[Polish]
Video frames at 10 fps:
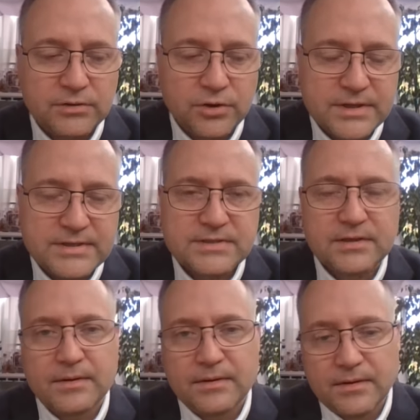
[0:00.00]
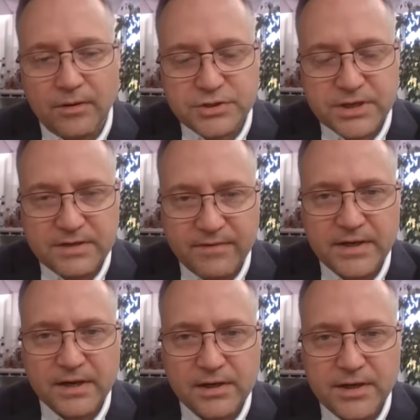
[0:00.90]
To jest
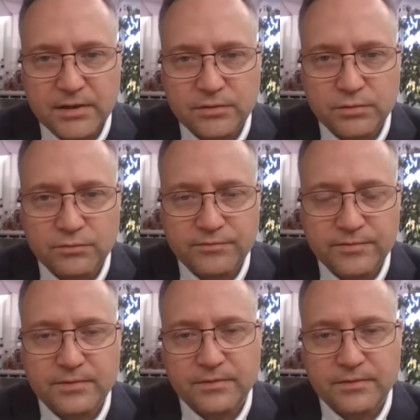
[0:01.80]
oczekiwania klientów,